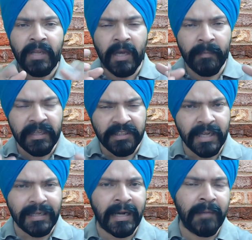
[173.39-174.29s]
हमें इतना
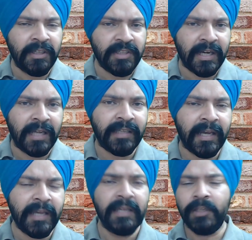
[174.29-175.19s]
काम नजर आता
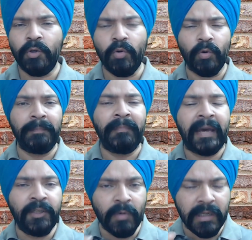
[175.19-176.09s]
है देखो कोई
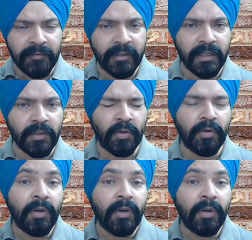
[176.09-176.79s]
मैनुअल वर्क हो